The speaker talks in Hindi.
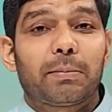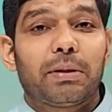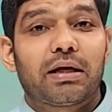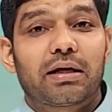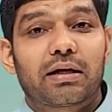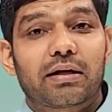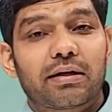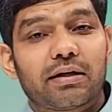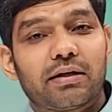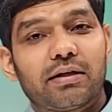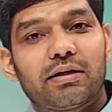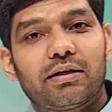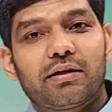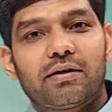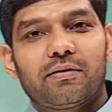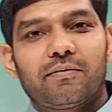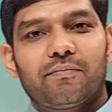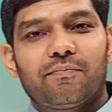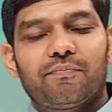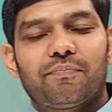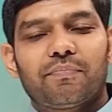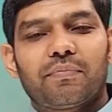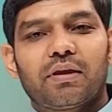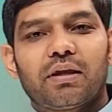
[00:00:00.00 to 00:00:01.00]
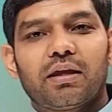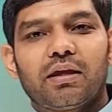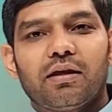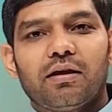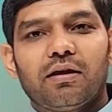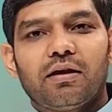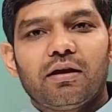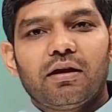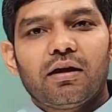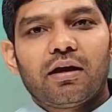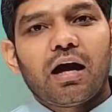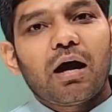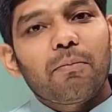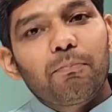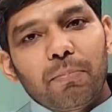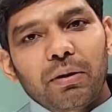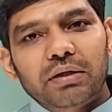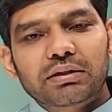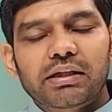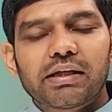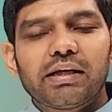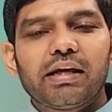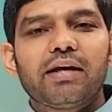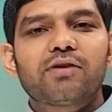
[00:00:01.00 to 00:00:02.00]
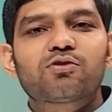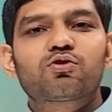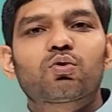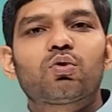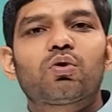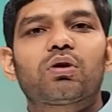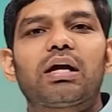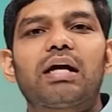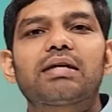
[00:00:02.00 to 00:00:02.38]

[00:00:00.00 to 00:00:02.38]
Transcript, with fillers: मिल रही है अब बताइए इसको